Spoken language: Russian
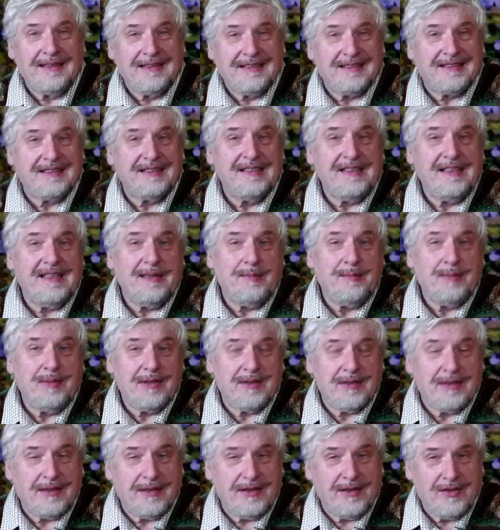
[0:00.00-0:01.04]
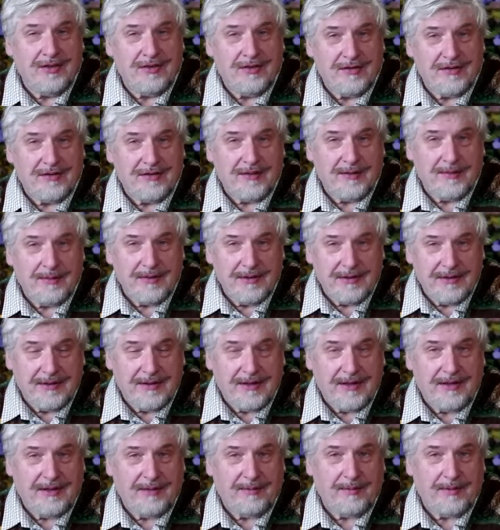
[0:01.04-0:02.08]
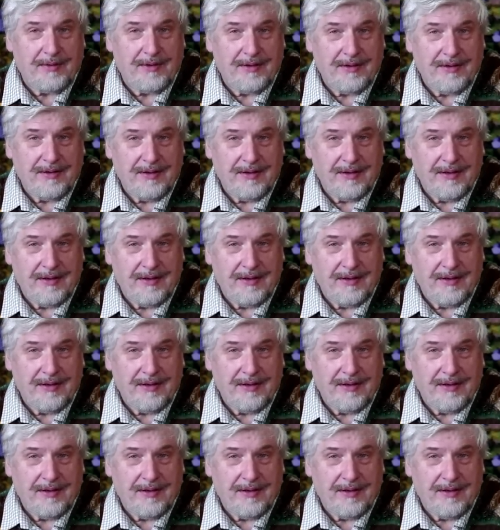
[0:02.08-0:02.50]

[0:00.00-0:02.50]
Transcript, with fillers: с небиологическими целями.